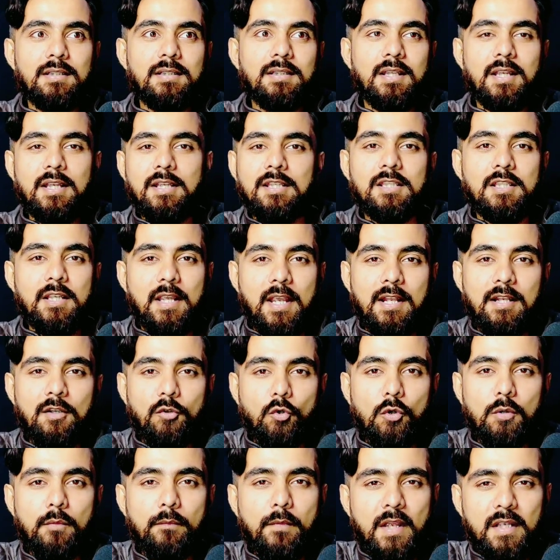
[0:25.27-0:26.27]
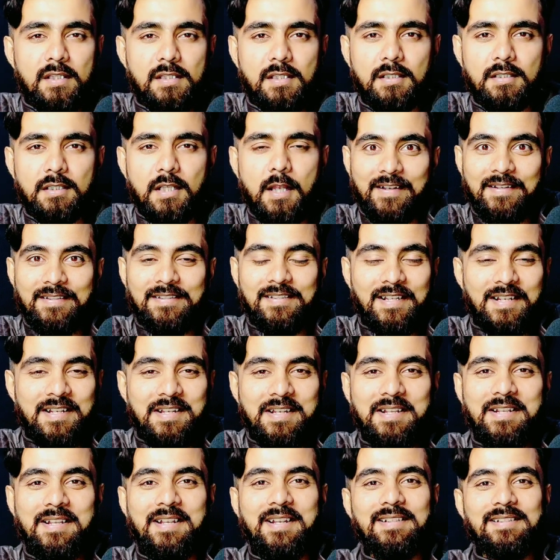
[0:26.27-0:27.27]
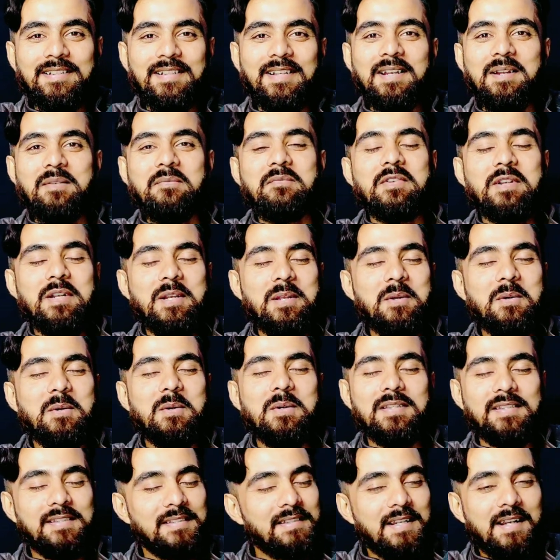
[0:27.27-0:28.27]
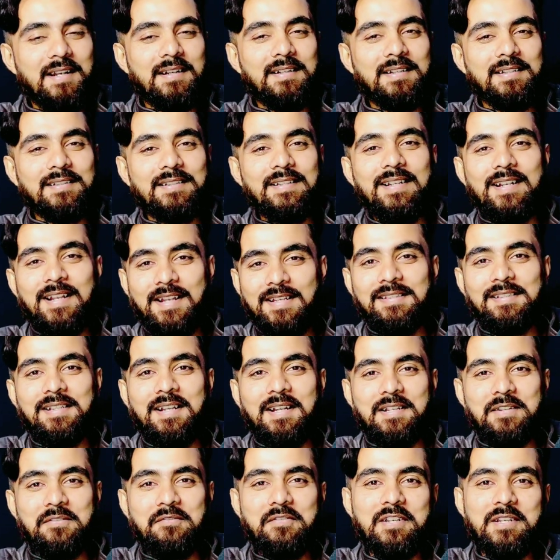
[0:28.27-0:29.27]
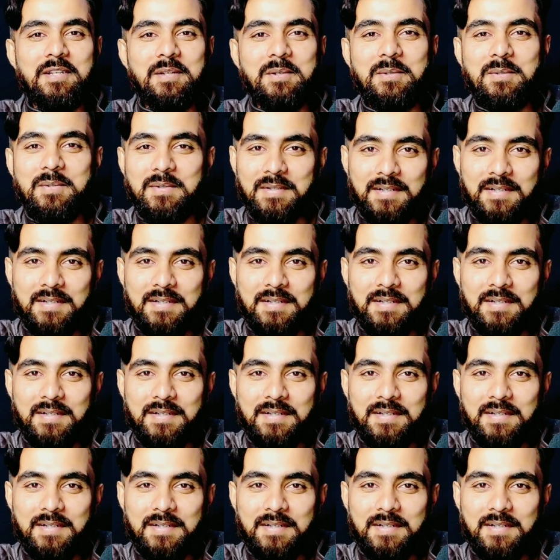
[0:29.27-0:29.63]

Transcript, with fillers: तेज गेंद कौन फेंक सकता है चलिए देखते हैं वीडियो को स्टार्ट करते हैं लेट्स स्टार्ट वीडियो